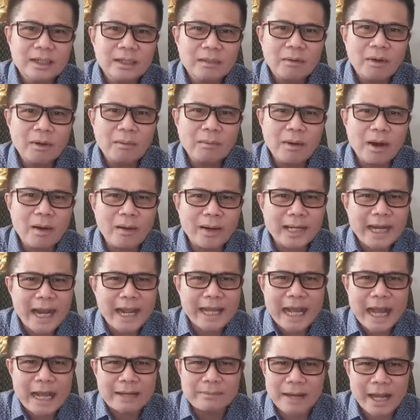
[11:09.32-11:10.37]
ผมบอกอะไร
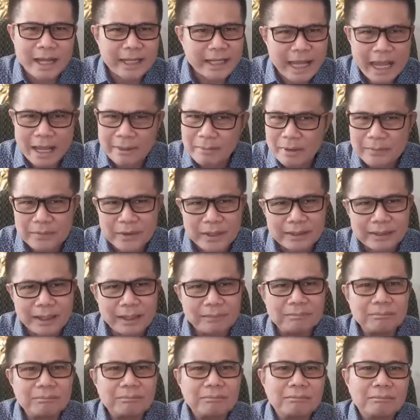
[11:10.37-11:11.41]
การหมาแก่ไม่ผิดค
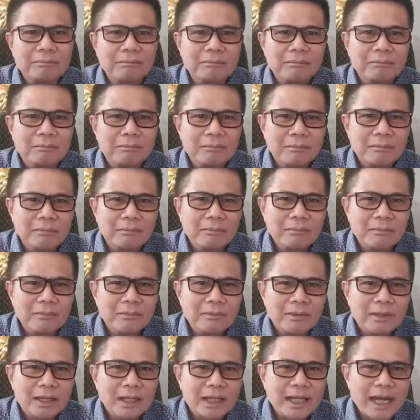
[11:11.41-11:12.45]
รับ
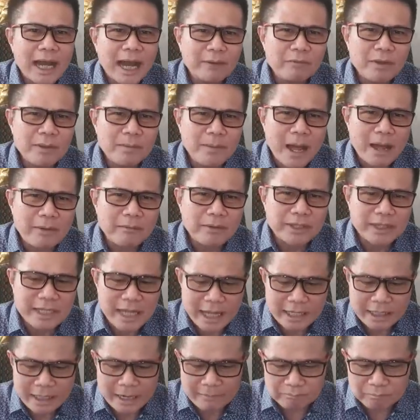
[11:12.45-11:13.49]
การวิพากษ์วิ
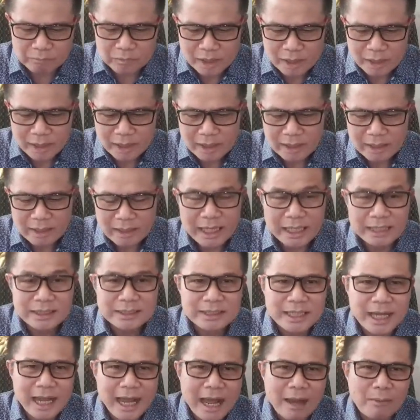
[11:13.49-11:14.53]
จารณ์กัญ
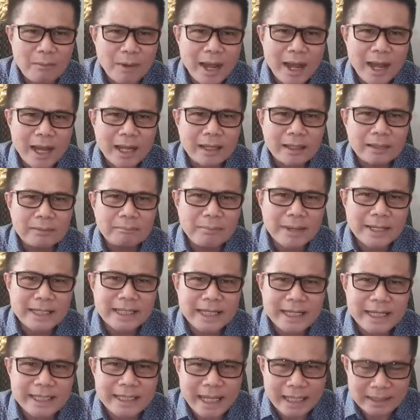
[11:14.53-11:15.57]
ชาว่าไม่
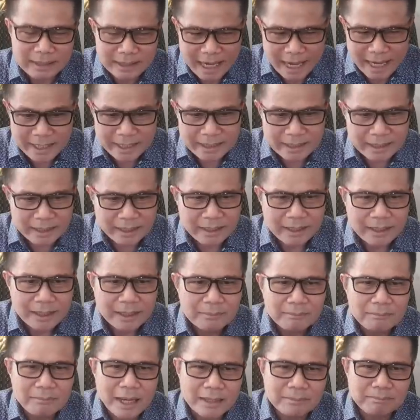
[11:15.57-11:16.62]
ดีอย่างไรเนี่ย
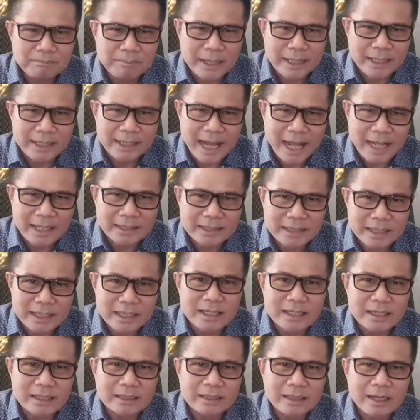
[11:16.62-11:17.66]
มันเป็นหน้า
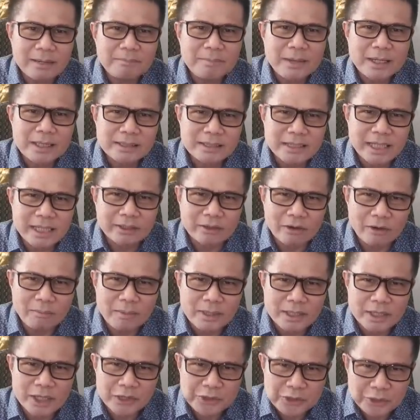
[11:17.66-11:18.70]
ที่และเป็นสิทธิ์ของ
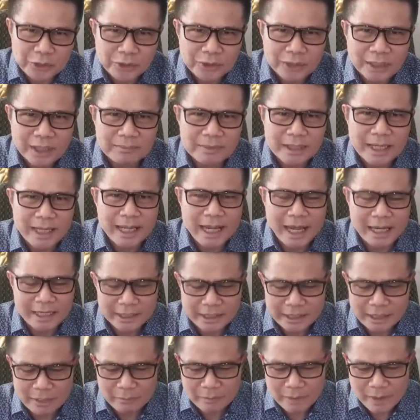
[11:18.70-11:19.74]
ประชาชนครับในการ
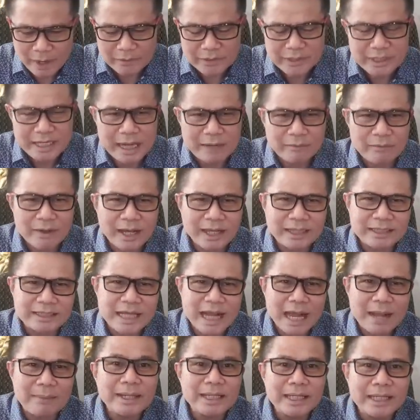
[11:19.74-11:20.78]
ที่จะวิพากษ์วิจารณ์ว่ากัญ
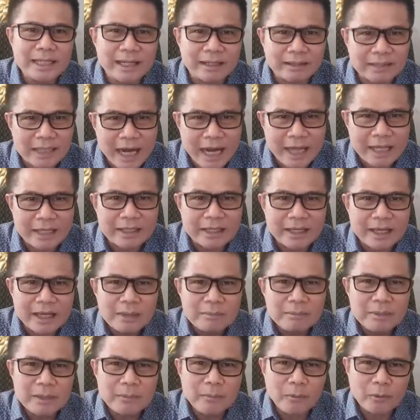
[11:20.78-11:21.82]
ชาไม่ดีอย่างไร
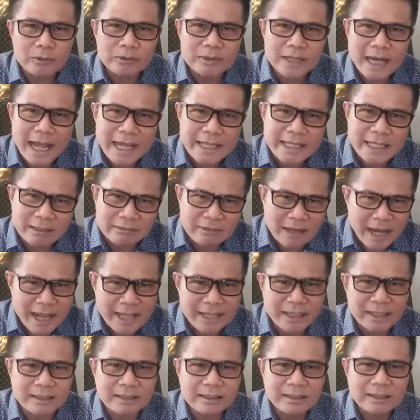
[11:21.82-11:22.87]
มีผลร้ายอย่างไร
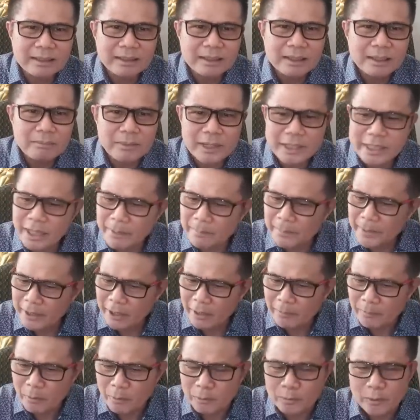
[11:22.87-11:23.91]
ไม่จำเป็น
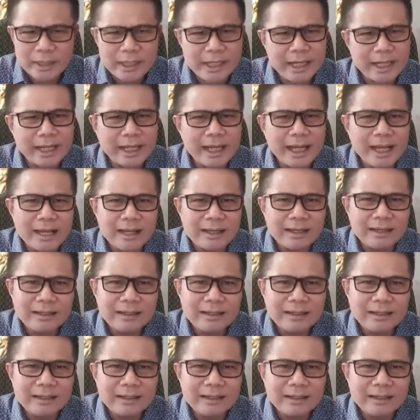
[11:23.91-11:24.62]
ต้องพูดผลดีฮะ